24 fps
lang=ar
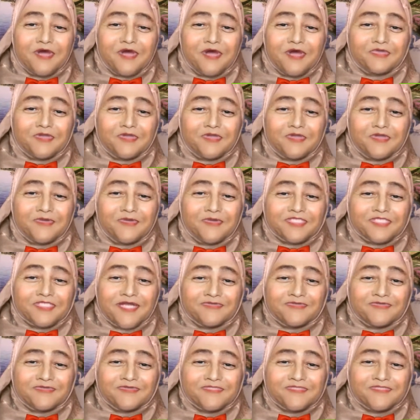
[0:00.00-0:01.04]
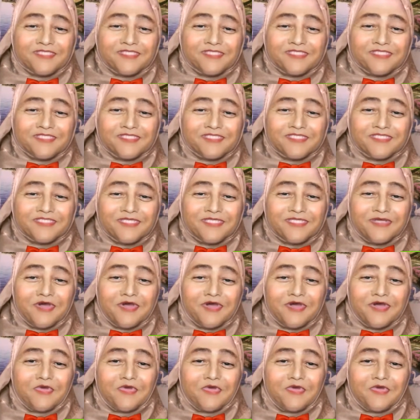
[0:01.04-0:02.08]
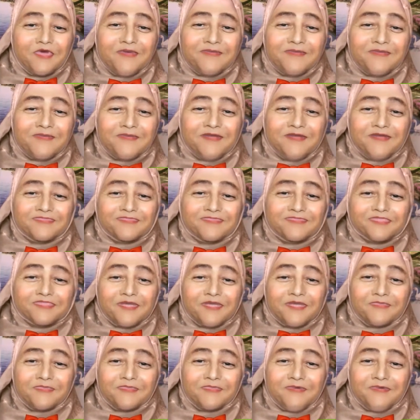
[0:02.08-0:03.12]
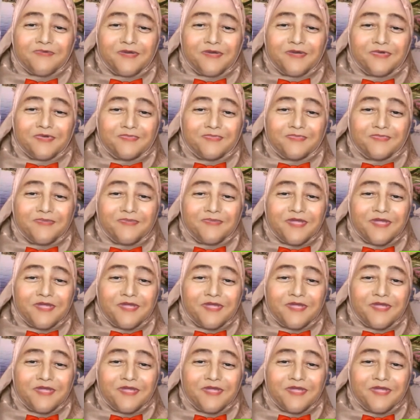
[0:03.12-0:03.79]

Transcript: ودلوقتي عنده ست سنين وبقى ما عندوش أب ولا أم